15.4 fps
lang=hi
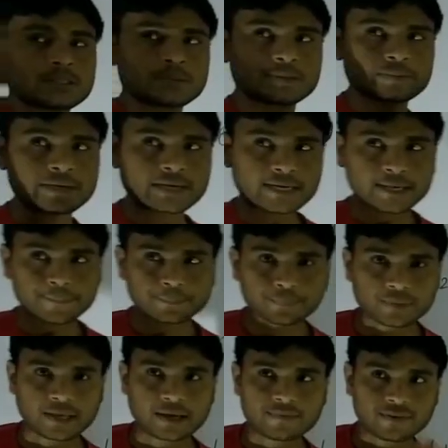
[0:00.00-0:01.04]
समझ में आ रहा
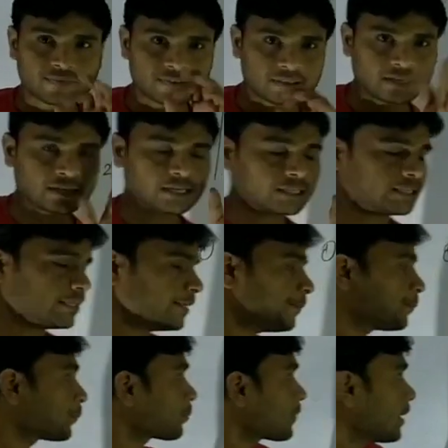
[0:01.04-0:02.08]
है एक बार फिर देख लेते हैं